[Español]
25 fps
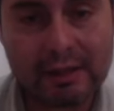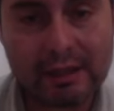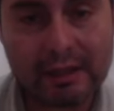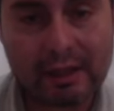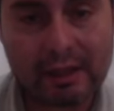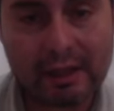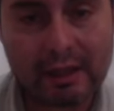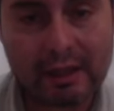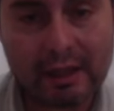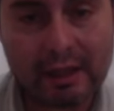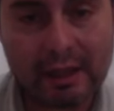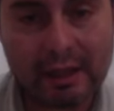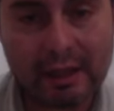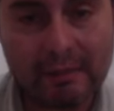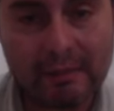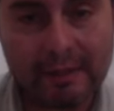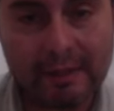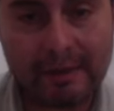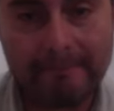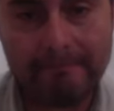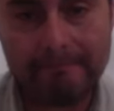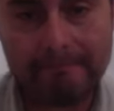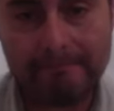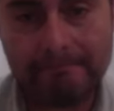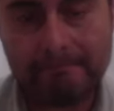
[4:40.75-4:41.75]

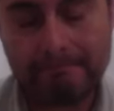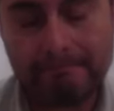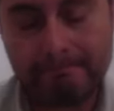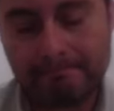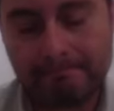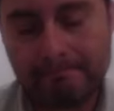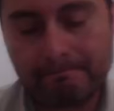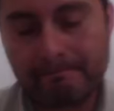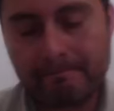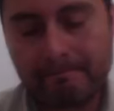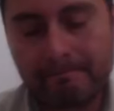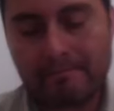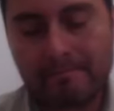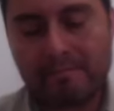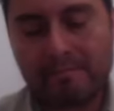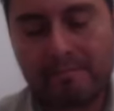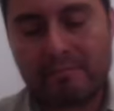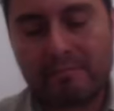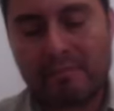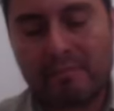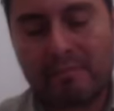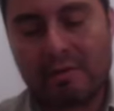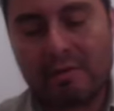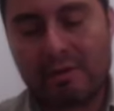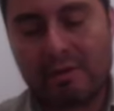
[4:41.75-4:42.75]
Amén
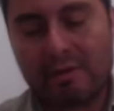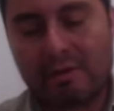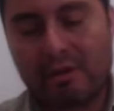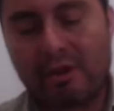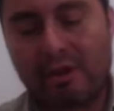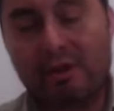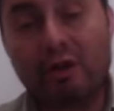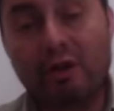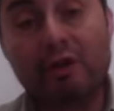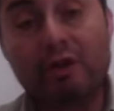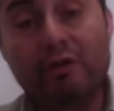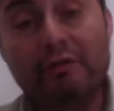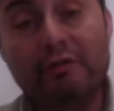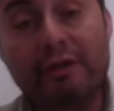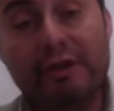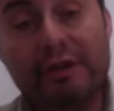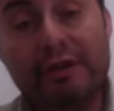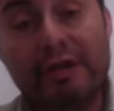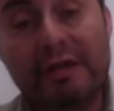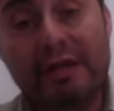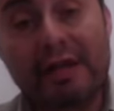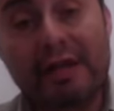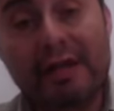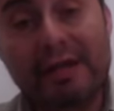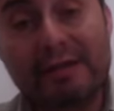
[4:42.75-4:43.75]
que Dios nos
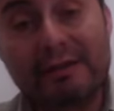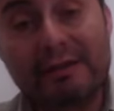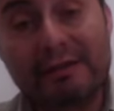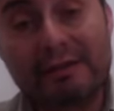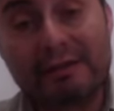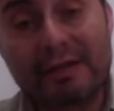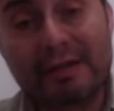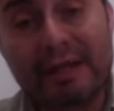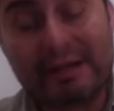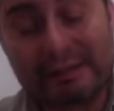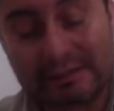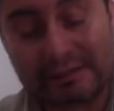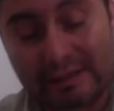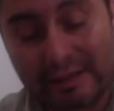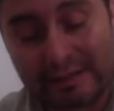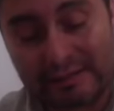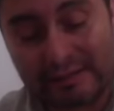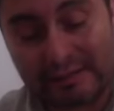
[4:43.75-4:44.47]
bendiga a,